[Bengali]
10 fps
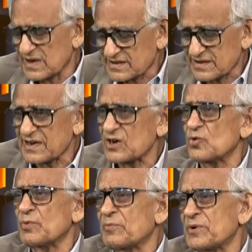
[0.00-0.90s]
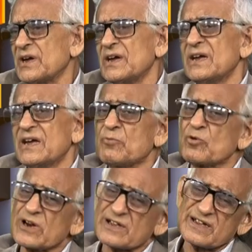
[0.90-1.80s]
ডাক্তারের অভাবে এবং
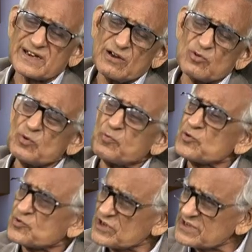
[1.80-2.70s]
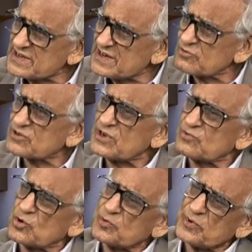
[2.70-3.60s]
ডাক্তার কাউকে পোস্টিং দিলেও সে
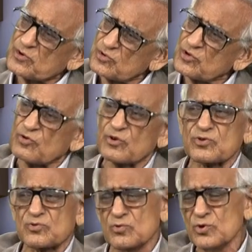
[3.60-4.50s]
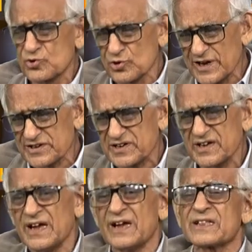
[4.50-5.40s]
তদবির টদবির করে চলে আসে
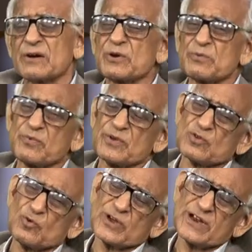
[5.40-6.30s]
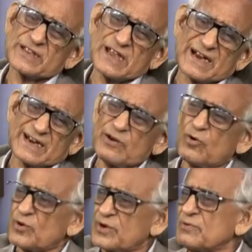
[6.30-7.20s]
তারপরে ওইখানে থাকলেও
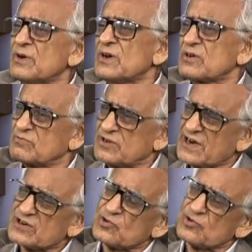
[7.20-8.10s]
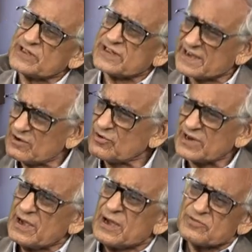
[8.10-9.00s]
ওই জেলা শহরে থেকে
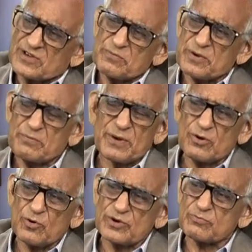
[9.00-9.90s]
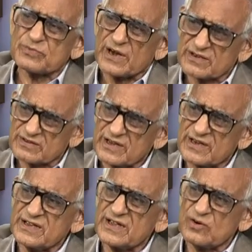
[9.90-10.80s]
ওইখানে সার্ভে মানে ওই
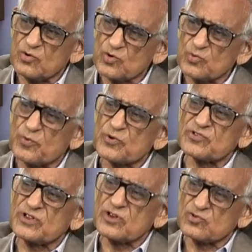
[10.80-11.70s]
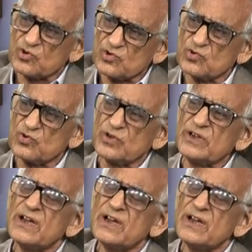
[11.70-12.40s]
ডাক্তারদের অনুপস্থিতির জন্যই